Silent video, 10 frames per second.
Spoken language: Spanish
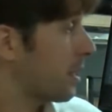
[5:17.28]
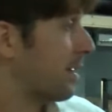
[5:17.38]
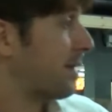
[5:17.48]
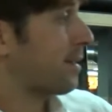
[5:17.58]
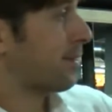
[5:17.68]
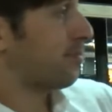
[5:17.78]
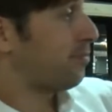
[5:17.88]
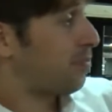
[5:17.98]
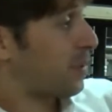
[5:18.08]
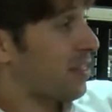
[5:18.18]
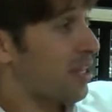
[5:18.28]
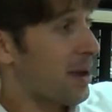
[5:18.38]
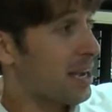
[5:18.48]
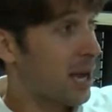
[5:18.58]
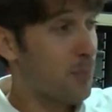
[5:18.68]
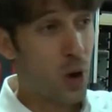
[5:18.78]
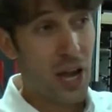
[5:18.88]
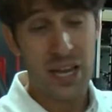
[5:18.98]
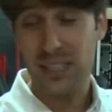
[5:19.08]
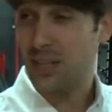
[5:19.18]
eh, de banca, pues
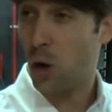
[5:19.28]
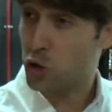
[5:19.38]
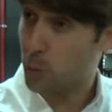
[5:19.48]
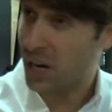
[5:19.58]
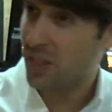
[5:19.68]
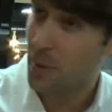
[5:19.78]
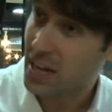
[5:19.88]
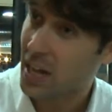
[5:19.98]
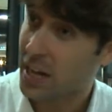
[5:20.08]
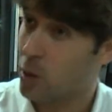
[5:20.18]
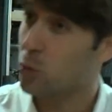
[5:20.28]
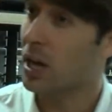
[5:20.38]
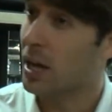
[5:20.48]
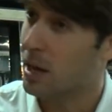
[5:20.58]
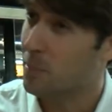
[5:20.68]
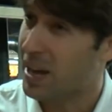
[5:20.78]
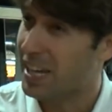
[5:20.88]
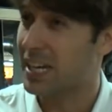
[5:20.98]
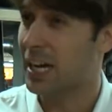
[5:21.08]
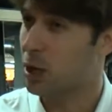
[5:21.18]
hay hasta 8 press de banca, que es una
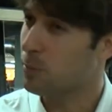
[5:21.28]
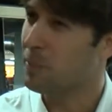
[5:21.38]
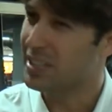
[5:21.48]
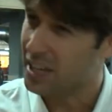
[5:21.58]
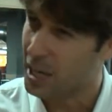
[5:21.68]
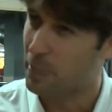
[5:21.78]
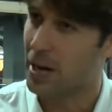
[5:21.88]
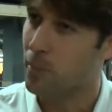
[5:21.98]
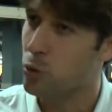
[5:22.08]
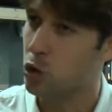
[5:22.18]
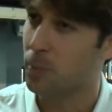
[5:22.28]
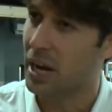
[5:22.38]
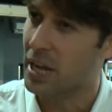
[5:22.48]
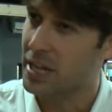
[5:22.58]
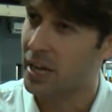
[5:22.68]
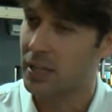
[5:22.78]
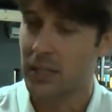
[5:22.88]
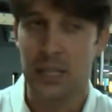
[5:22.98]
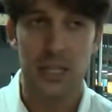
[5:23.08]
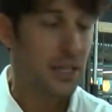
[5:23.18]
máquina que normalmente hay que esperar mucho para ella.
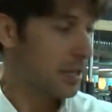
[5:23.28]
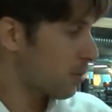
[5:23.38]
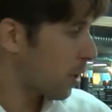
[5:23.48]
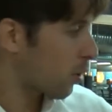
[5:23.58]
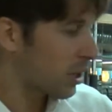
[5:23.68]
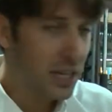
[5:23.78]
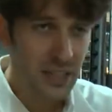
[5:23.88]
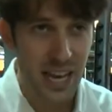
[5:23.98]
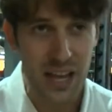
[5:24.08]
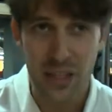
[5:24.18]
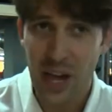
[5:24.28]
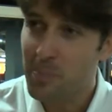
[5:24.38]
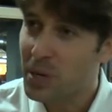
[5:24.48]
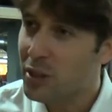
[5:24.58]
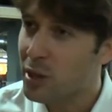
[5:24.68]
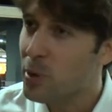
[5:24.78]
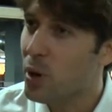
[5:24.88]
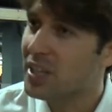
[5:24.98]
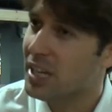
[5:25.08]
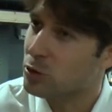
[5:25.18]
Y bueno, la idea en principio
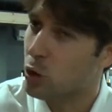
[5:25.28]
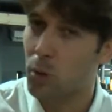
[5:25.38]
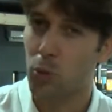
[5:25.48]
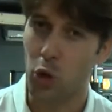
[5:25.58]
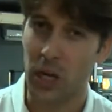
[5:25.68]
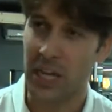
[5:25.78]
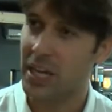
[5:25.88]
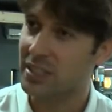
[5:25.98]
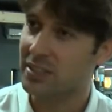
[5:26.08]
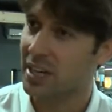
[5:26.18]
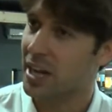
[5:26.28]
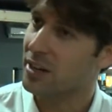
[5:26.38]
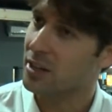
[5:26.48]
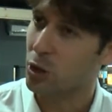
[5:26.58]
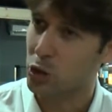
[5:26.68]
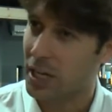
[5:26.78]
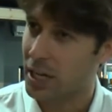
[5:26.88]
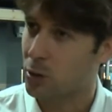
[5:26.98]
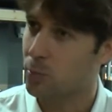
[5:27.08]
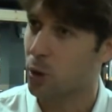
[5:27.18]
es que todo el mundo que quiera entrenar no tenga
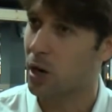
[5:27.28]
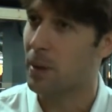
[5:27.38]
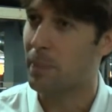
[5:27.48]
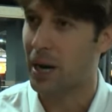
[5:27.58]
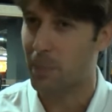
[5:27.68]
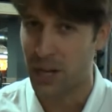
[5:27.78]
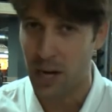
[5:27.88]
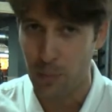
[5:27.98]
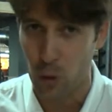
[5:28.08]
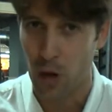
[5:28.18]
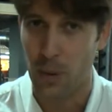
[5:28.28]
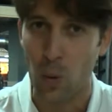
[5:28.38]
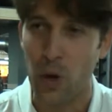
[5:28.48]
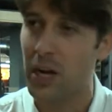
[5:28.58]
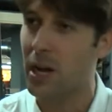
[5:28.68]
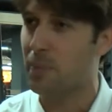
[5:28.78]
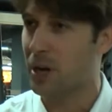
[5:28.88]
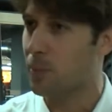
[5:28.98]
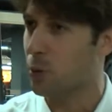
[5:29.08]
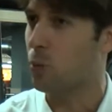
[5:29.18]
ningún problema para esperar por una mancuerna,
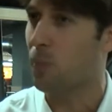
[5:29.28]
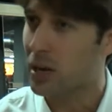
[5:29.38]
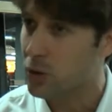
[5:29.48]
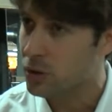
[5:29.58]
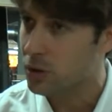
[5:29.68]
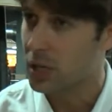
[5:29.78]
esperar por un banco.